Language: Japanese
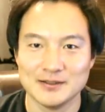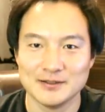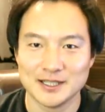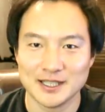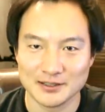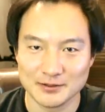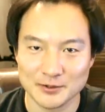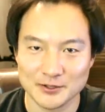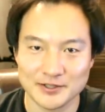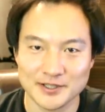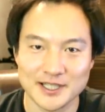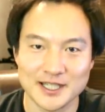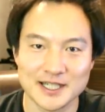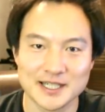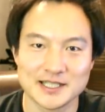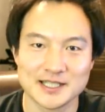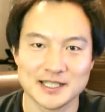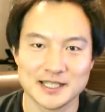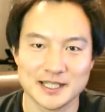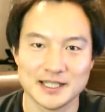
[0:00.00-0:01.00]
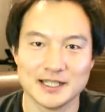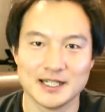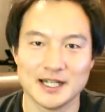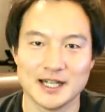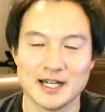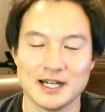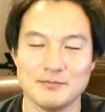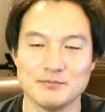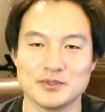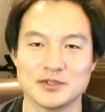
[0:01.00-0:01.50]
何度も繰り返してね、
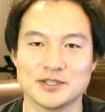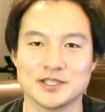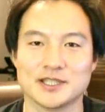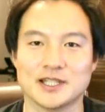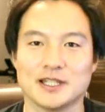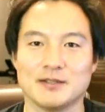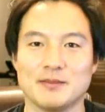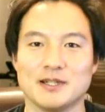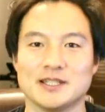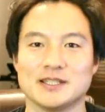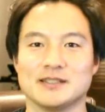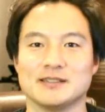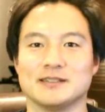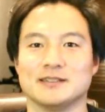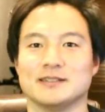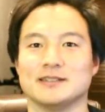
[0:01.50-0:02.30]
えー、反復してイメージ、